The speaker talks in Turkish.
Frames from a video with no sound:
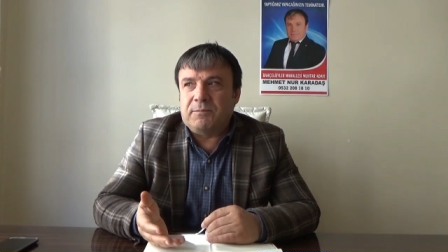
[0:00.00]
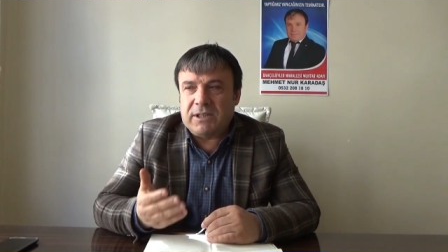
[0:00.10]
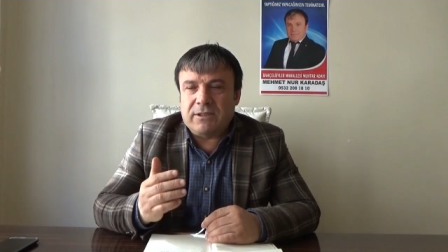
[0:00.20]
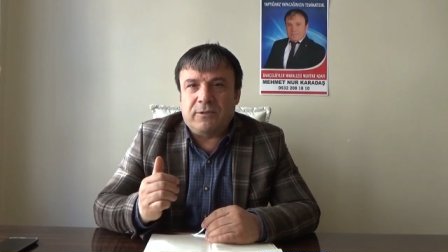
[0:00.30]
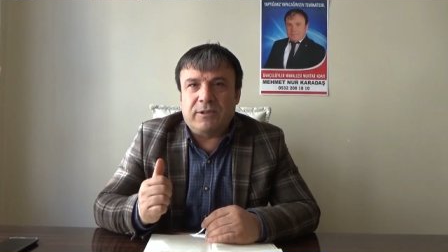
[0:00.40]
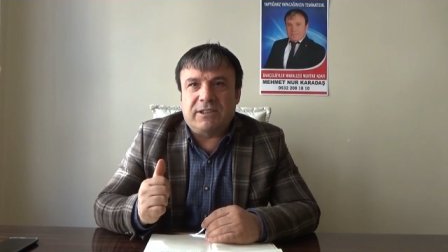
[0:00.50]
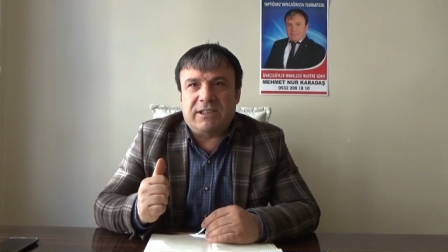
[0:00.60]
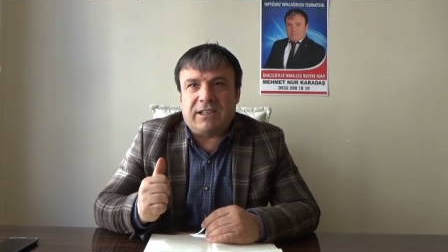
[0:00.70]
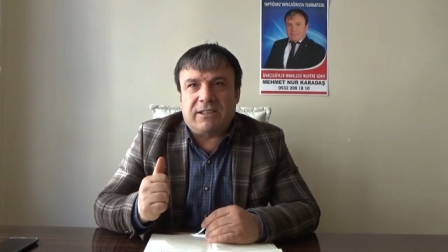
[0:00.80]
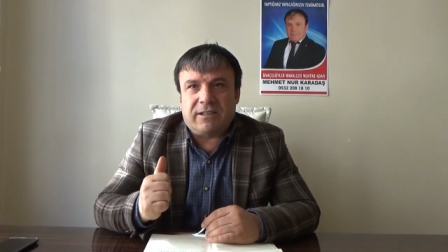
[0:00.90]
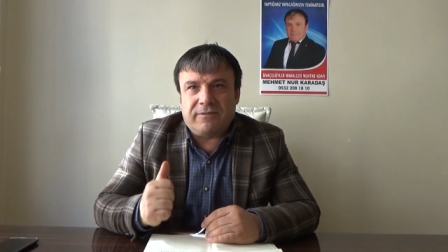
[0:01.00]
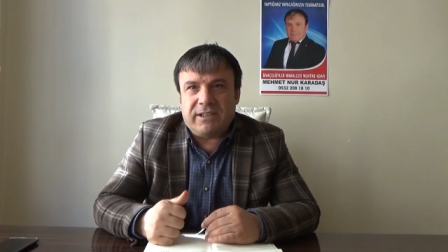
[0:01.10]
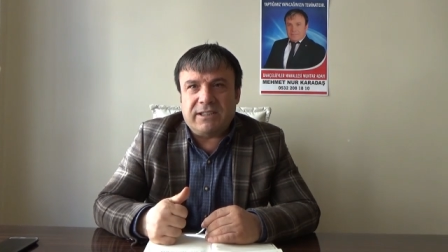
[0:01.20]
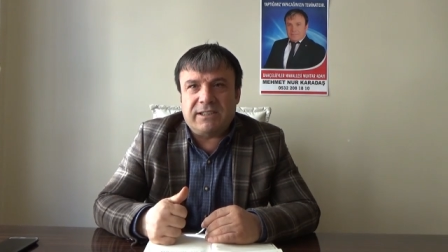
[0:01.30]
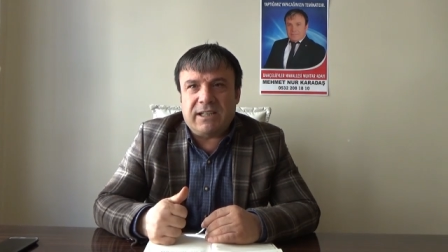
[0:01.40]
bana oyunu tekrar
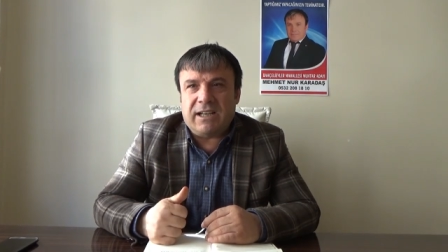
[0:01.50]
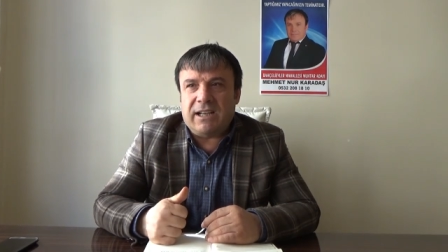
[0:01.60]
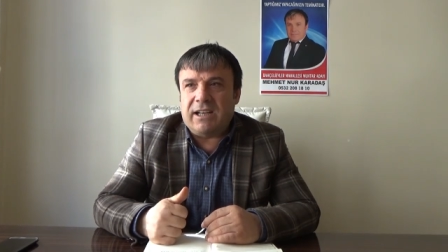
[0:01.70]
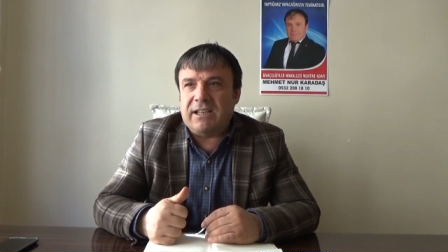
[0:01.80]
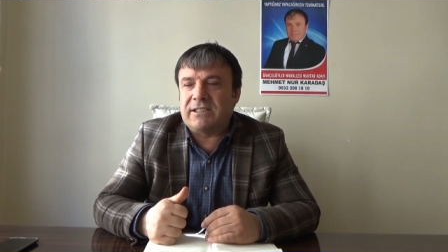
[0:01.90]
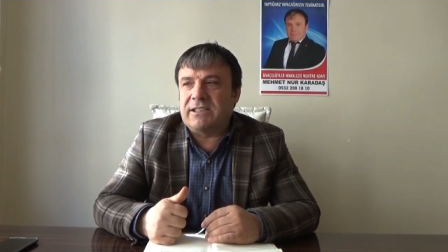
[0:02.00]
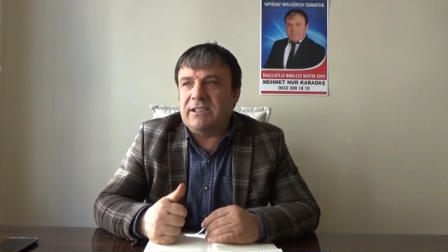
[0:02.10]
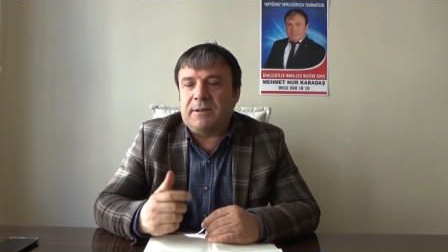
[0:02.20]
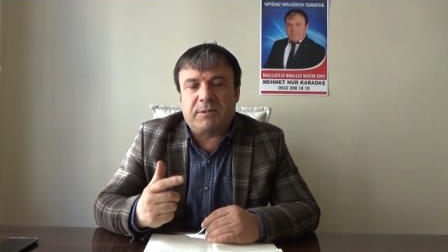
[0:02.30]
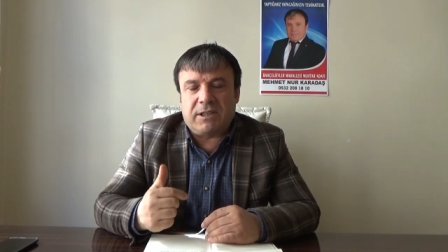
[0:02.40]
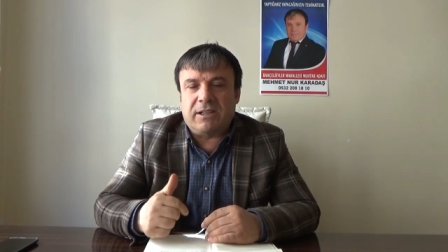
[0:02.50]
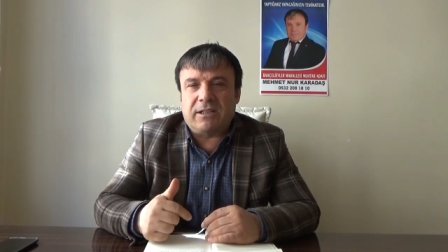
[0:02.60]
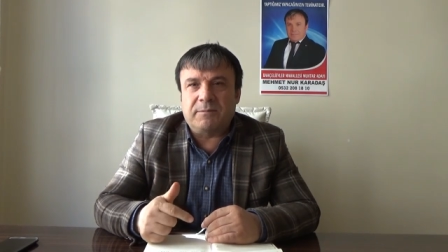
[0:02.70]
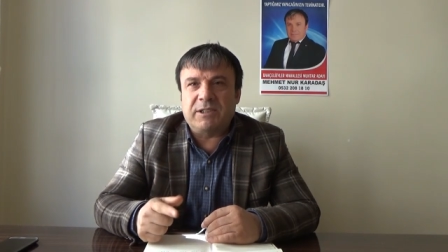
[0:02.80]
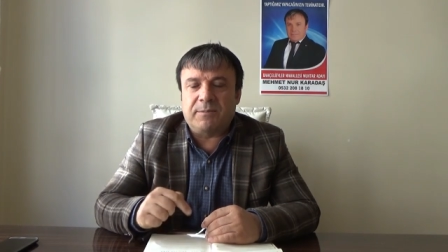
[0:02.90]
verirse eski
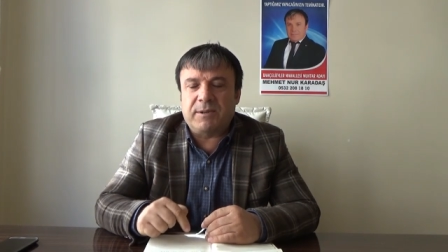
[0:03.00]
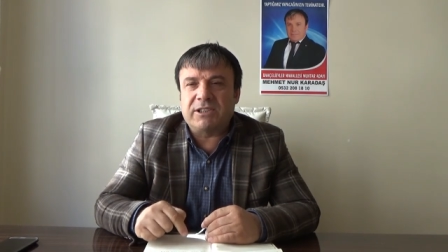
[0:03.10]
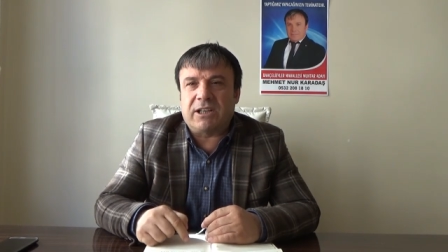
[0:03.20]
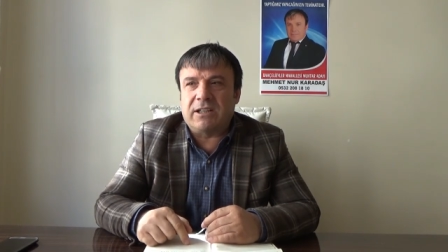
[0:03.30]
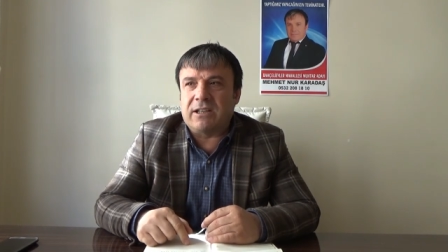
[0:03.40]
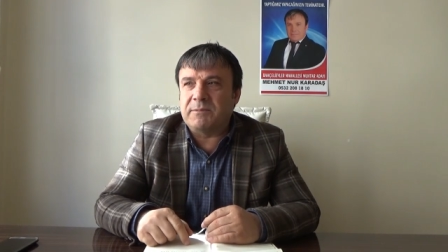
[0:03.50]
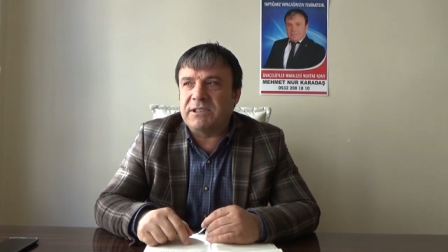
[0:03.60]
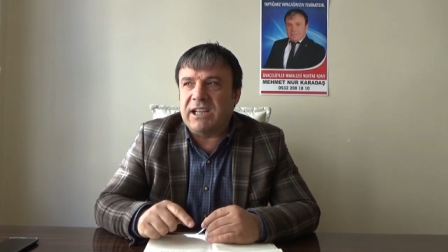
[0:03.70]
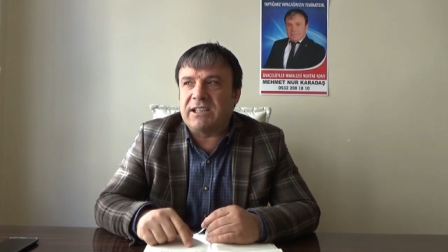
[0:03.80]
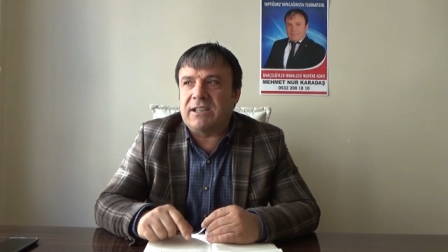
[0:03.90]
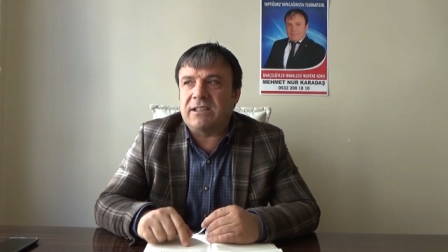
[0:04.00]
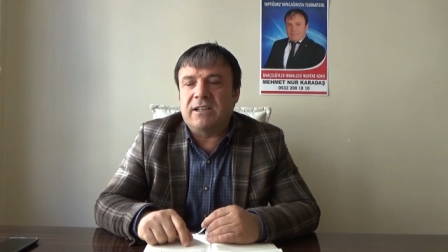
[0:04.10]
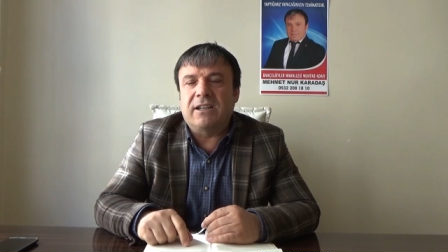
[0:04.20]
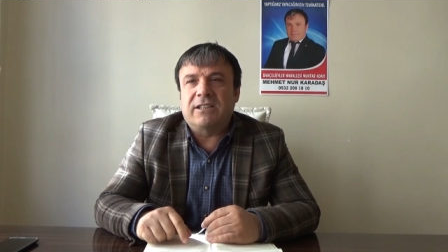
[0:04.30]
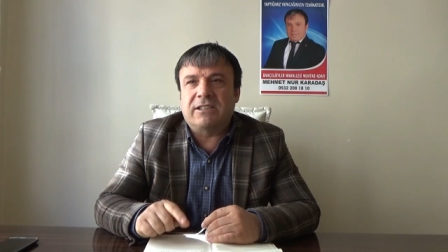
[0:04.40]
yaptıklarımın yapacaklarımın tekrar
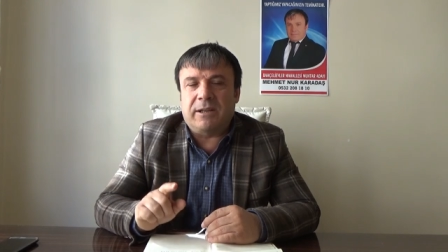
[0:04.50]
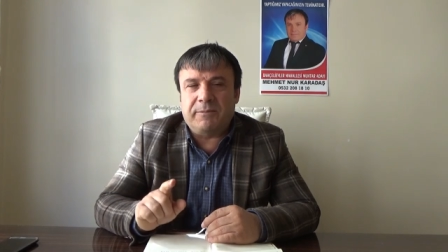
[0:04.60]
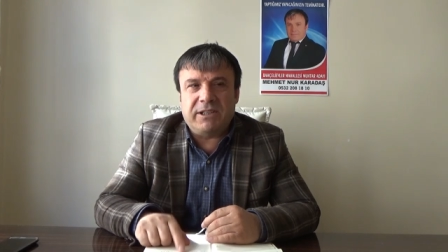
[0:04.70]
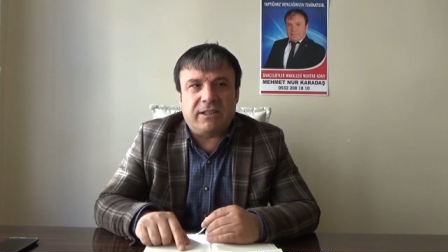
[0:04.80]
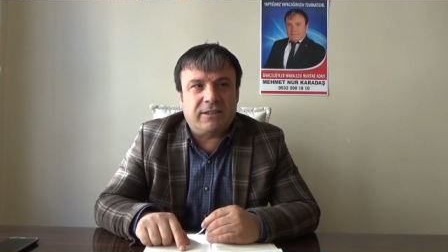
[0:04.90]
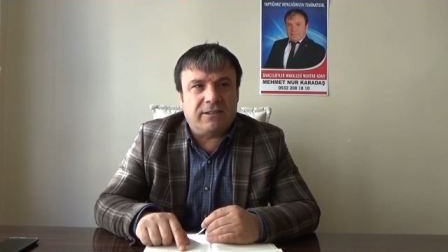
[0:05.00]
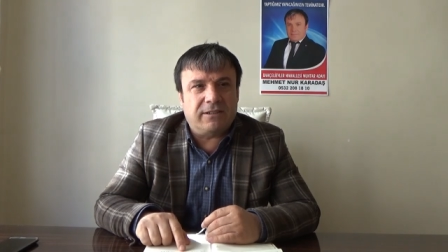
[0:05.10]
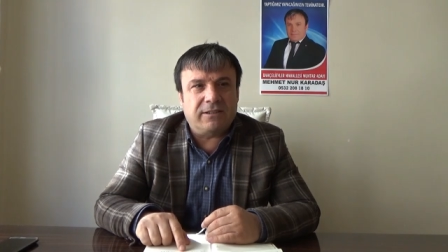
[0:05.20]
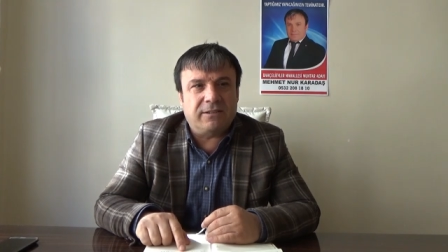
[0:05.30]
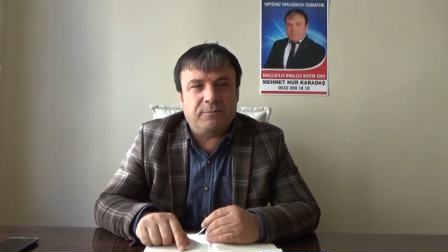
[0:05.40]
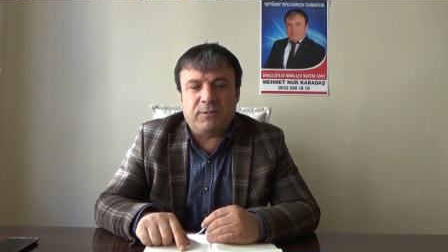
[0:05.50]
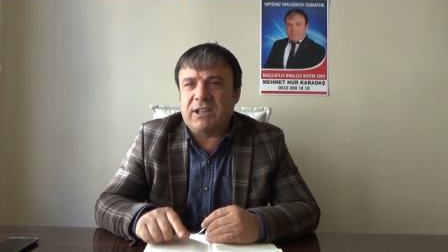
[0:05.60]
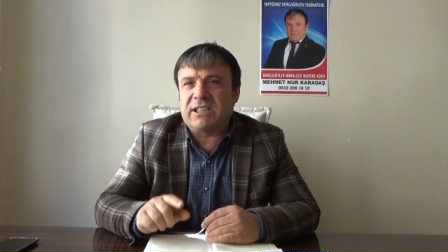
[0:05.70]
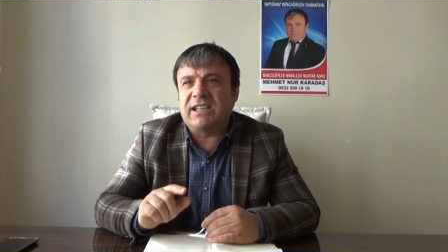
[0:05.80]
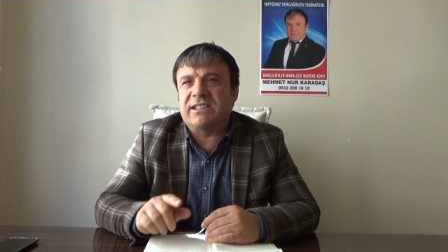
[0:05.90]
teminatıdır.
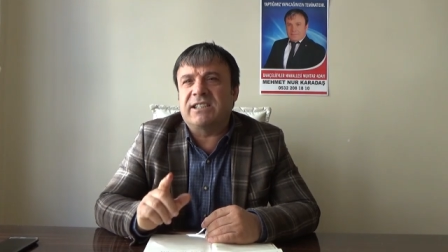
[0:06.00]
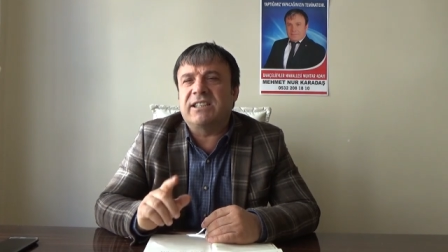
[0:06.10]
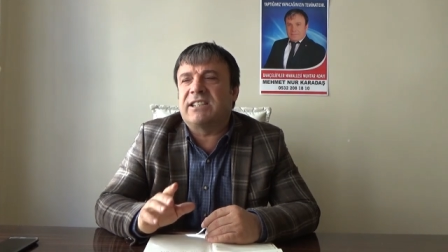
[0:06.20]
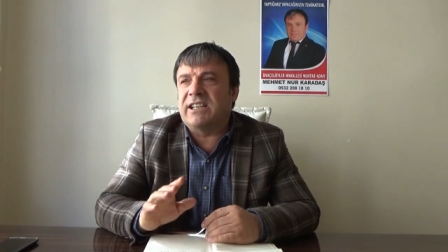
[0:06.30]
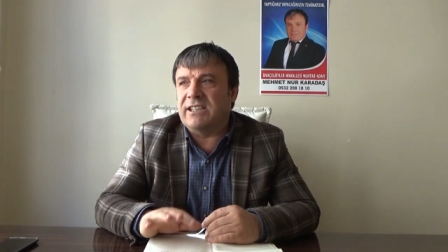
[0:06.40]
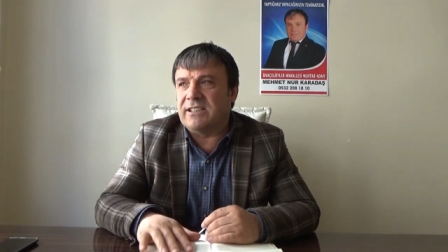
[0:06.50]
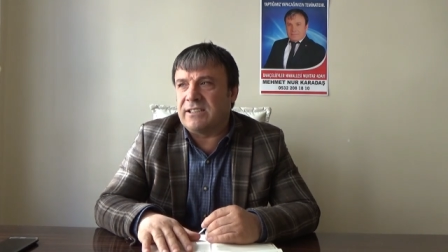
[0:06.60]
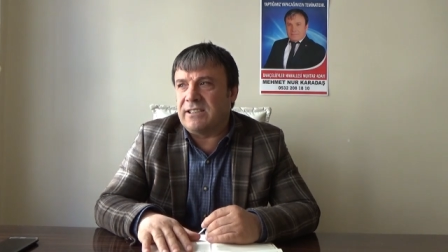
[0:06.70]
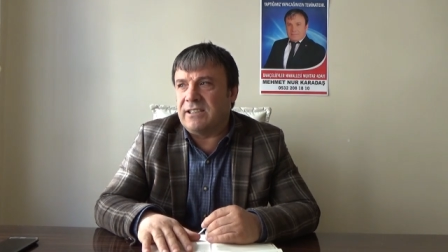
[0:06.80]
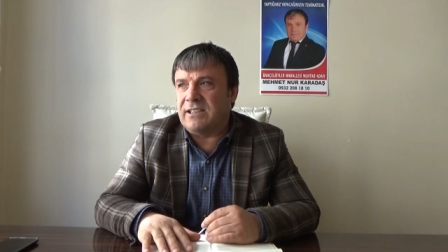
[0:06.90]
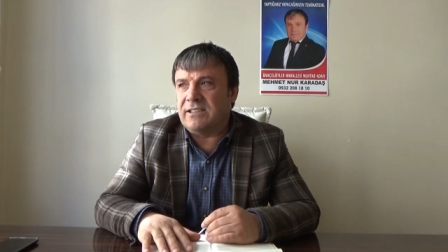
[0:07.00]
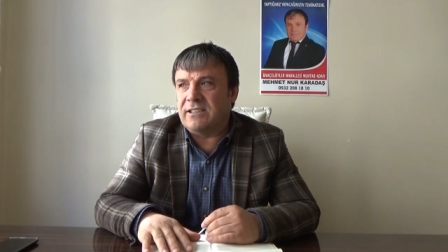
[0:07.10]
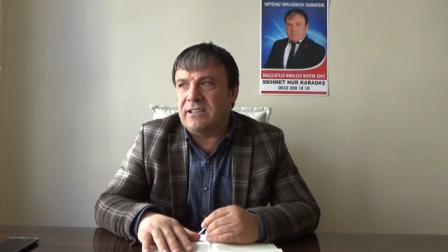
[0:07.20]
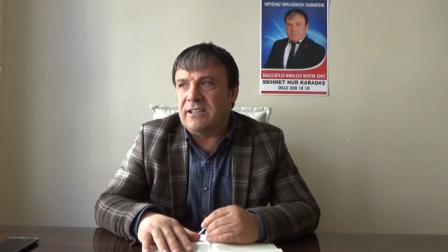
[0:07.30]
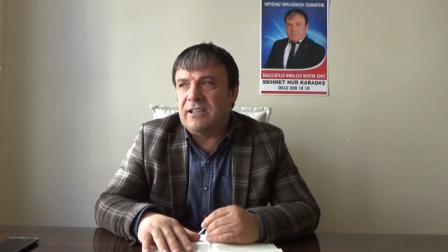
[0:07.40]
Buna kesinlikle inansınlar.